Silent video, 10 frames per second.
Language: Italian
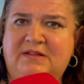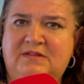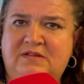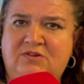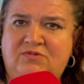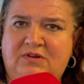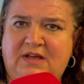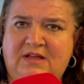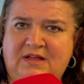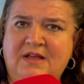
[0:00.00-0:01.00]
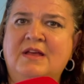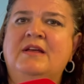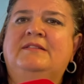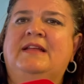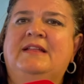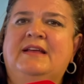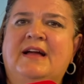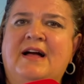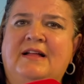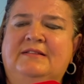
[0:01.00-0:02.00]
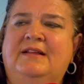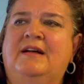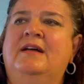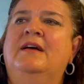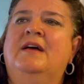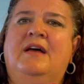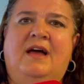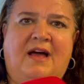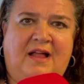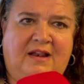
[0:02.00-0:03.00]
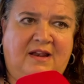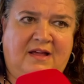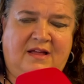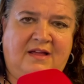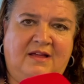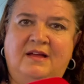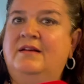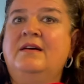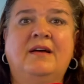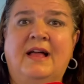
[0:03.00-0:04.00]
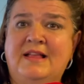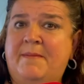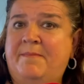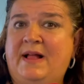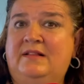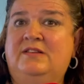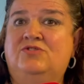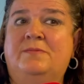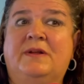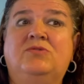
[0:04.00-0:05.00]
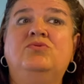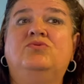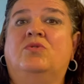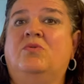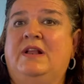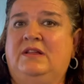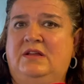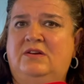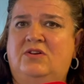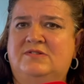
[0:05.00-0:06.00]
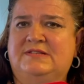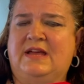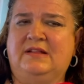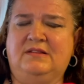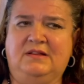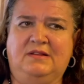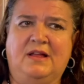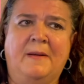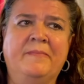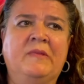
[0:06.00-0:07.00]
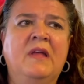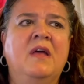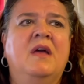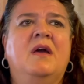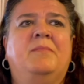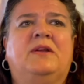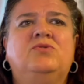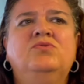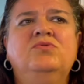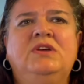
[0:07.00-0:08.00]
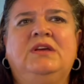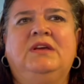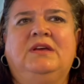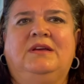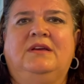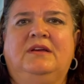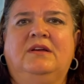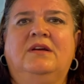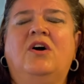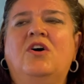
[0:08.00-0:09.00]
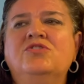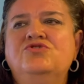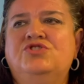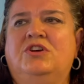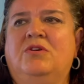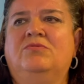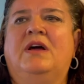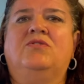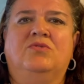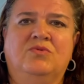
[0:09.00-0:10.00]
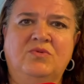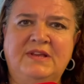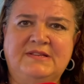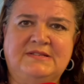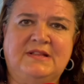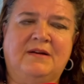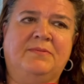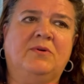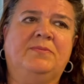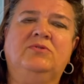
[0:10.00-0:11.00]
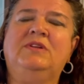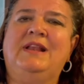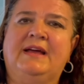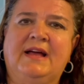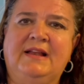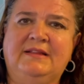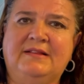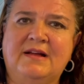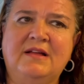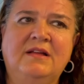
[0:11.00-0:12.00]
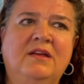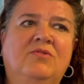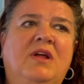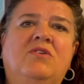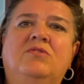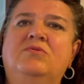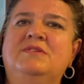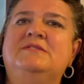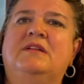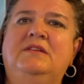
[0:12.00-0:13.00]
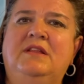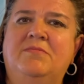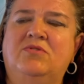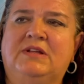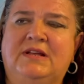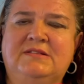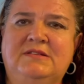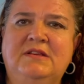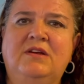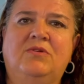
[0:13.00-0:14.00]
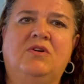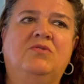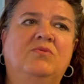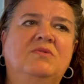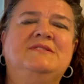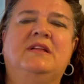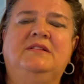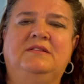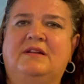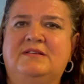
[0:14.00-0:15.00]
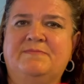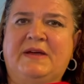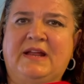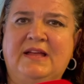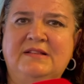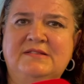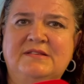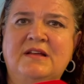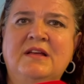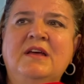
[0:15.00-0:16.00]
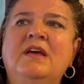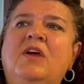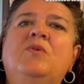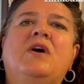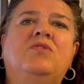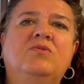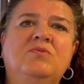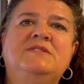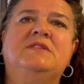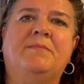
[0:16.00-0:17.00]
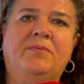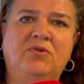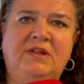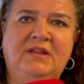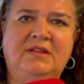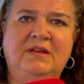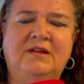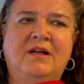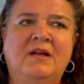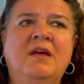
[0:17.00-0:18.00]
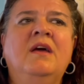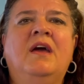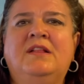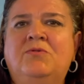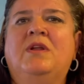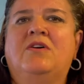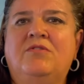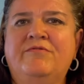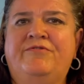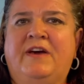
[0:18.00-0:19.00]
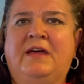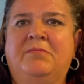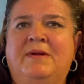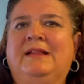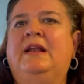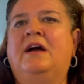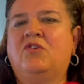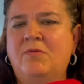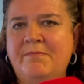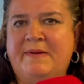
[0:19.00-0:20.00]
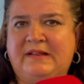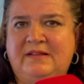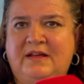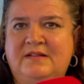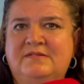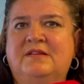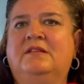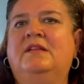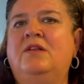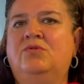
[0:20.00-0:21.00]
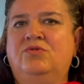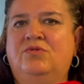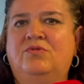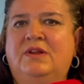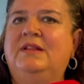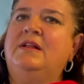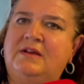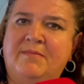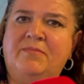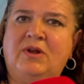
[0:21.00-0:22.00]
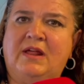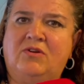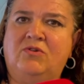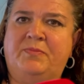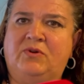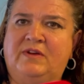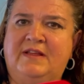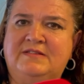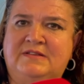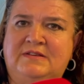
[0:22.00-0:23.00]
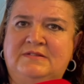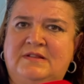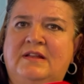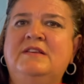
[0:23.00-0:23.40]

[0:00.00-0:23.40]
mansione dedicata al, agli appalti, soprattutto quelli di grossa entità. Per cui oggi è una conquista proprio di legalità, è una conquista di democrazia, è una conquista di trasparenza, è una conquista politica ed è una conferma della compattezza dell'Unione del campo largo progressista